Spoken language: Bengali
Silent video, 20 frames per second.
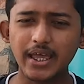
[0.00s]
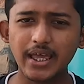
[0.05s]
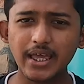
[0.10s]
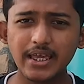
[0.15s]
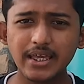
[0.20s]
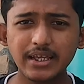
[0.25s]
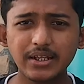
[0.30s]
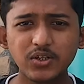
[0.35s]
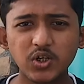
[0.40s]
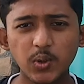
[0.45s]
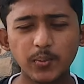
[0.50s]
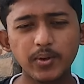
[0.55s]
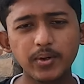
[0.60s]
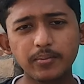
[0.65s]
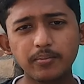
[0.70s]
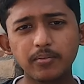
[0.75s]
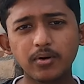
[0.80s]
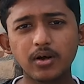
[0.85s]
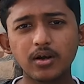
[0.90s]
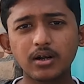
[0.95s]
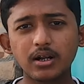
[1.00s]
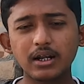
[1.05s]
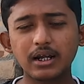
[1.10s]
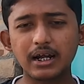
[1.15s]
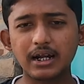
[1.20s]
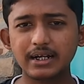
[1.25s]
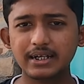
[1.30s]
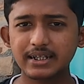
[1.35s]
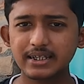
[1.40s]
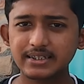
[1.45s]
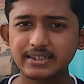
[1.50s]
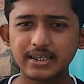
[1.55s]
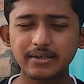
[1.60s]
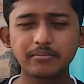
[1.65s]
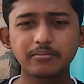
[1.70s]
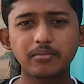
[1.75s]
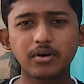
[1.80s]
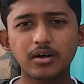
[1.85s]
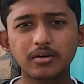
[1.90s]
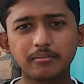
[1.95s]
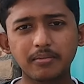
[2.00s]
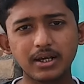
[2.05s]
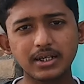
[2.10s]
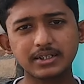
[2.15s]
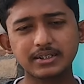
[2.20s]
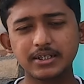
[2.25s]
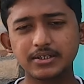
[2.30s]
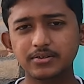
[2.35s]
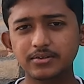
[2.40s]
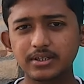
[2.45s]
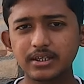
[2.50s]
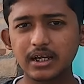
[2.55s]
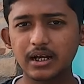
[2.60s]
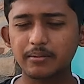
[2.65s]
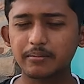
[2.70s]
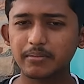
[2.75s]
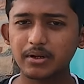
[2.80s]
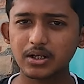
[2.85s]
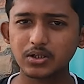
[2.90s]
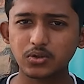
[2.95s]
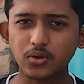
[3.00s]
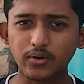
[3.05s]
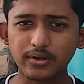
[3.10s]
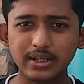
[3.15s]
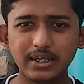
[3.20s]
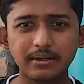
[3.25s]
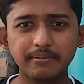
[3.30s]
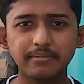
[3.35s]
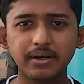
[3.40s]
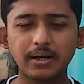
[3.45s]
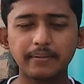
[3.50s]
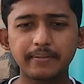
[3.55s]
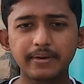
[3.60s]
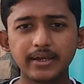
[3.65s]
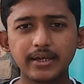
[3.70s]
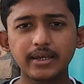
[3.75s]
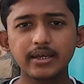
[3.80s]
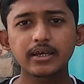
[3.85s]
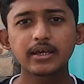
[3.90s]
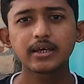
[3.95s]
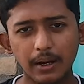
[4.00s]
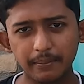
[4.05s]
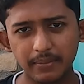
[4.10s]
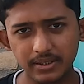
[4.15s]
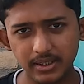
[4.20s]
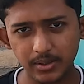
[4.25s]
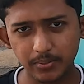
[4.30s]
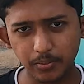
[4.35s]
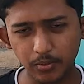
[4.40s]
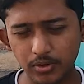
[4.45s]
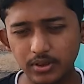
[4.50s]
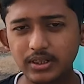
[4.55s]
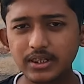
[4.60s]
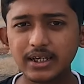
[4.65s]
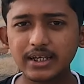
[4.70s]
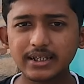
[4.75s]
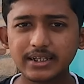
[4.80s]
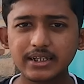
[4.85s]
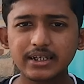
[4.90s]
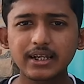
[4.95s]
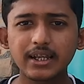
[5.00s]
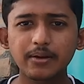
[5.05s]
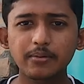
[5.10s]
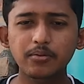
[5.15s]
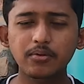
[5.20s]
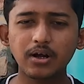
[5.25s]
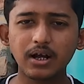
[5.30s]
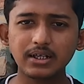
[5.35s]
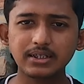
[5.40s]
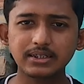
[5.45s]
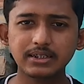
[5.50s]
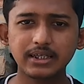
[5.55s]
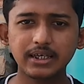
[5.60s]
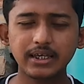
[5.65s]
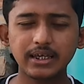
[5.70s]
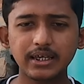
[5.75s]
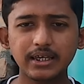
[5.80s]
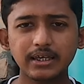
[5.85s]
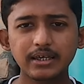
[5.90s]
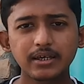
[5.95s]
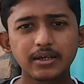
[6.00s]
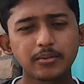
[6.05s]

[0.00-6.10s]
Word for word: এই নভেম্বর আর ডিসেম্বর মাসটা যদি আমরা সঠিকভাবে আমাদের প্রত্যেকটি লেবু গাছকে